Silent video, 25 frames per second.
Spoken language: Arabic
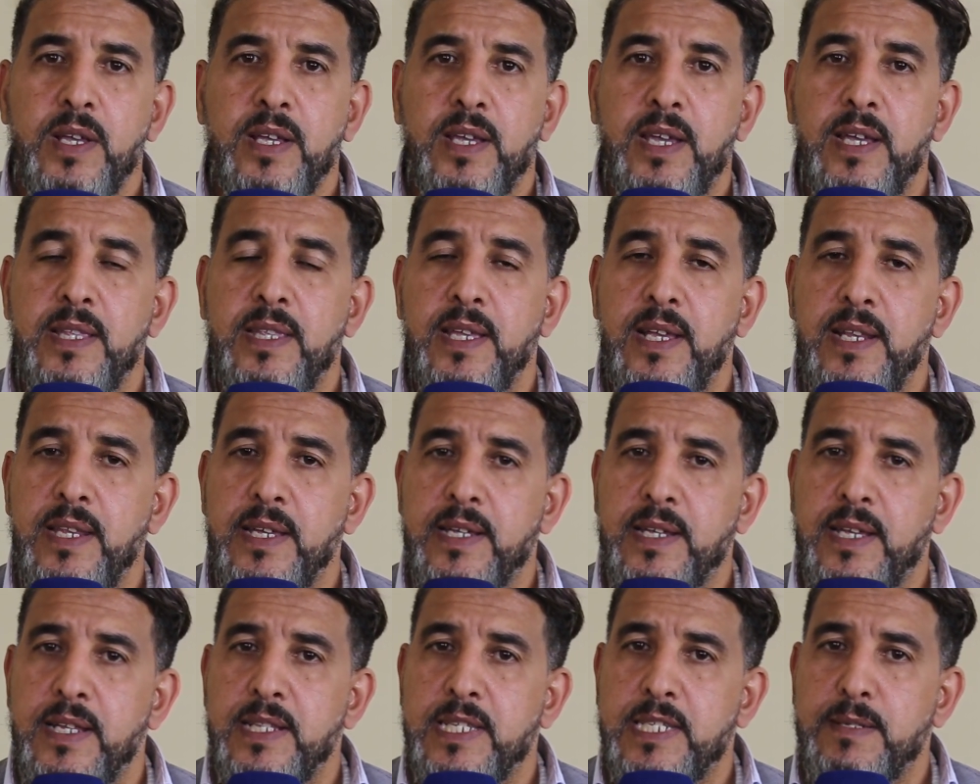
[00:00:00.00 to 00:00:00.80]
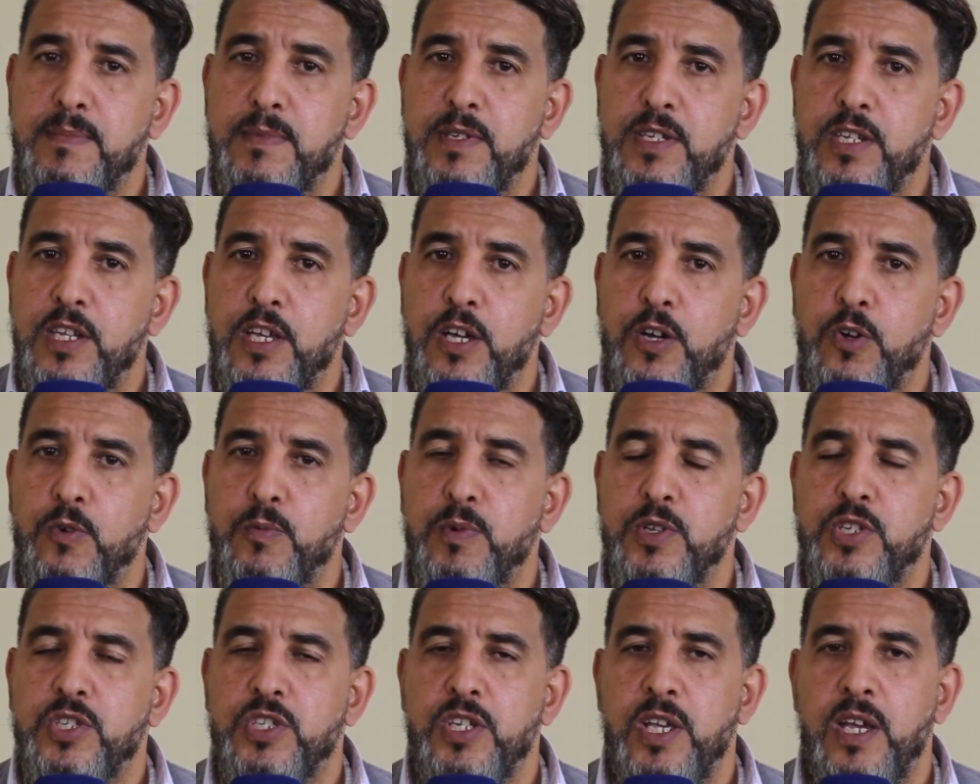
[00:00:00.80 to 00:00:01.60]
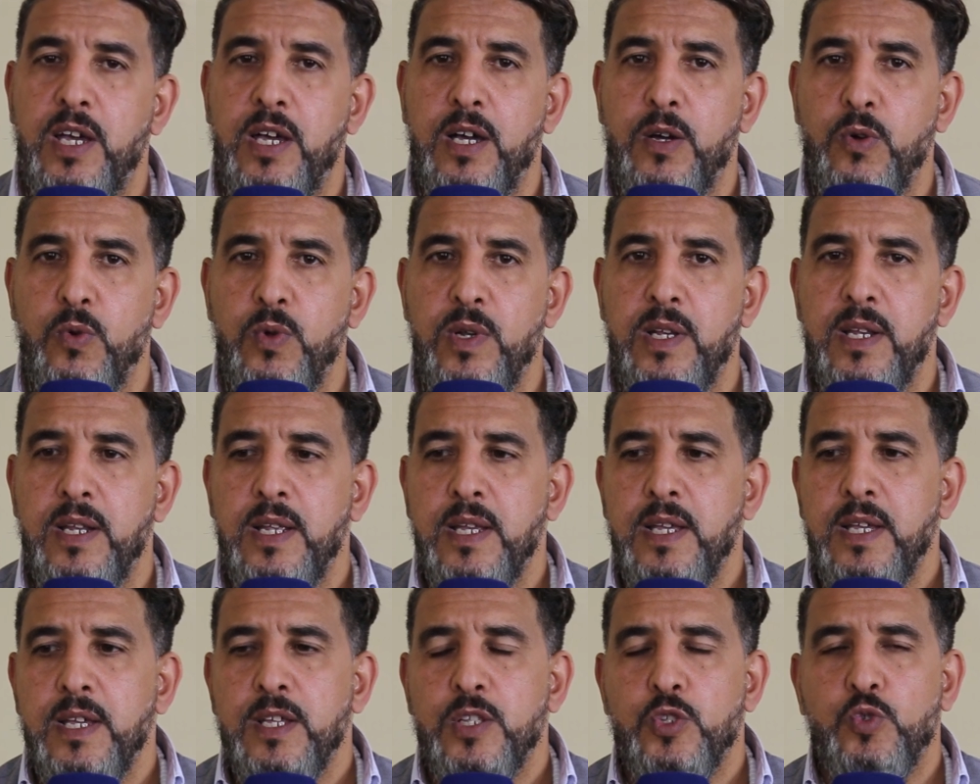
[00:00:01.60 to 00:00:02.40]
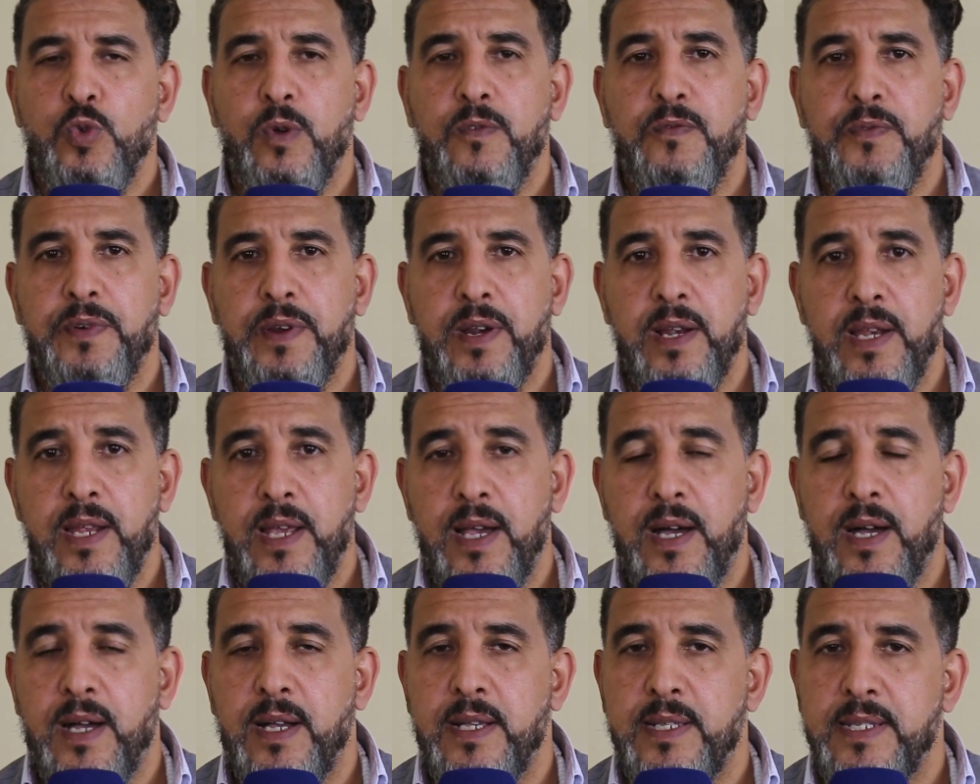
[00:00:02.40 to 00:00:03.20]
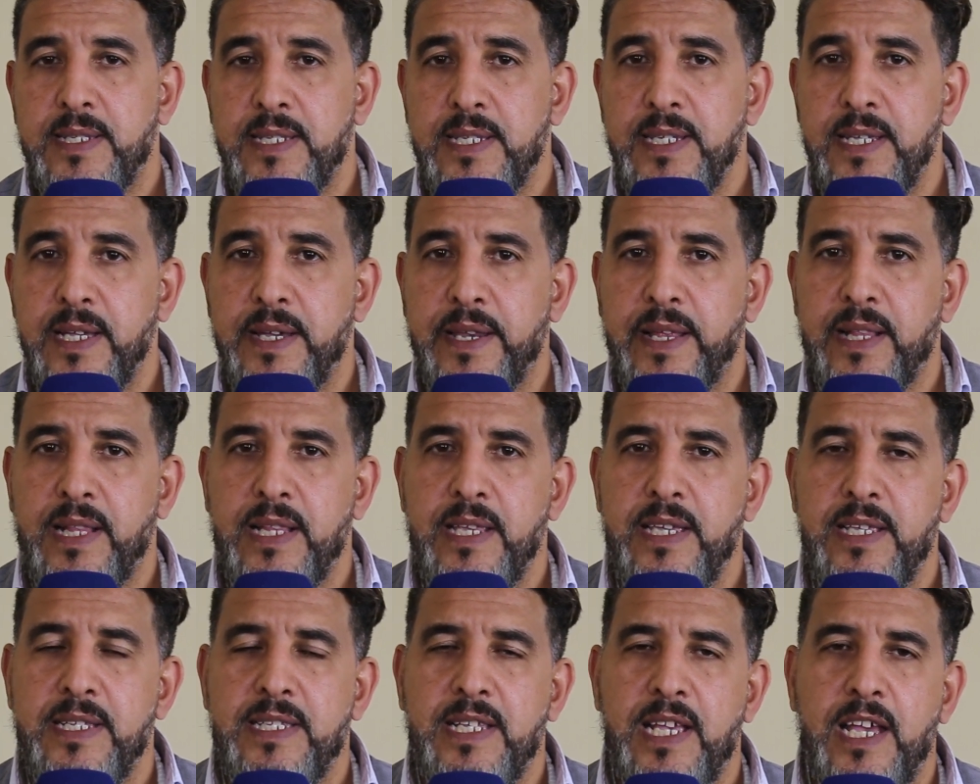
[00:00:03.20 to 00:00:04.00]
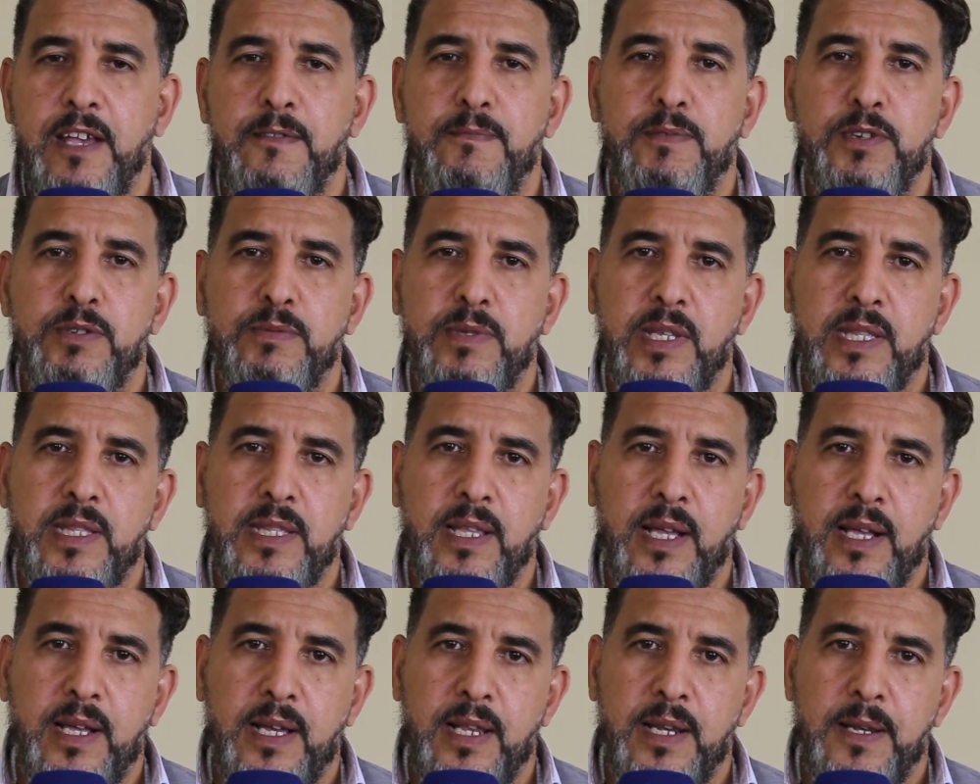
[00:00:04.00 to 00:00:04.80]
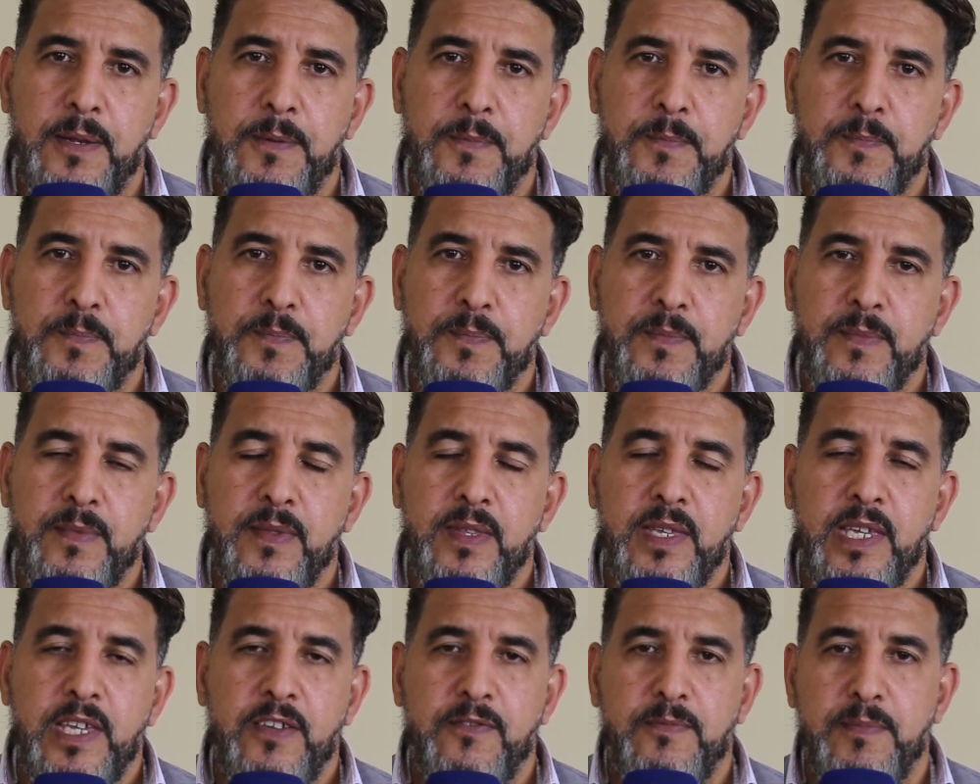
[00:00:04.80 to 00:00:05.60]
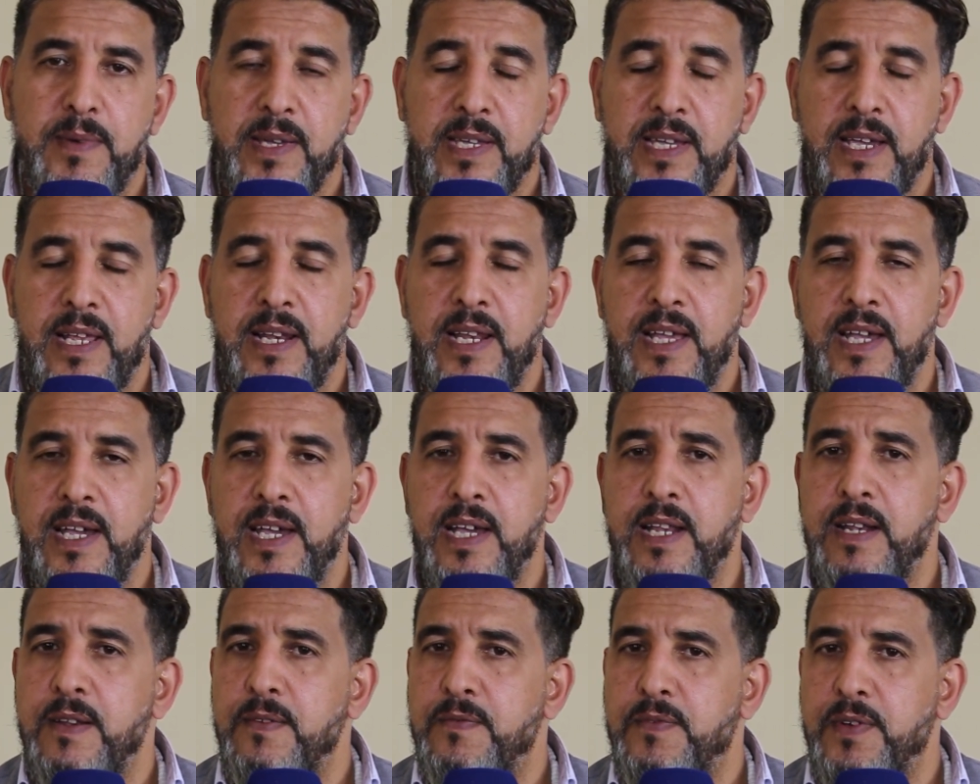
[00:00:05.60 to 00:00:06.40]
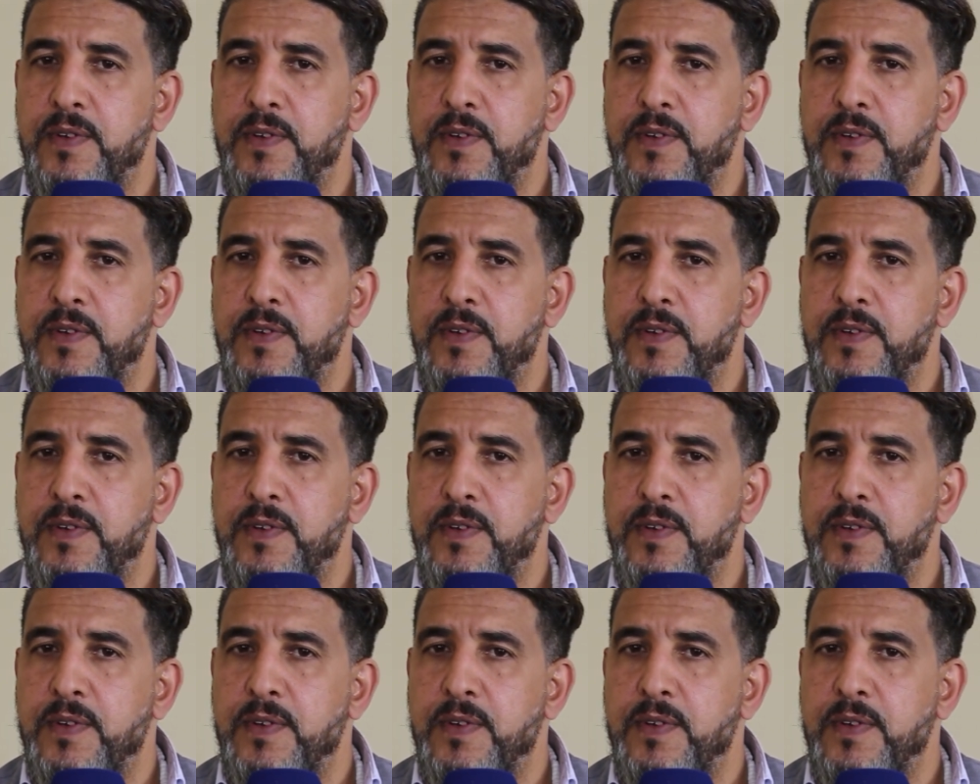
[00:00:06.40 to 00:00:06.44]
كذلك كنتمناو باش تحاول توفر لها سيارة الاسعاف باش بدا تنقل كيف ما كان الحال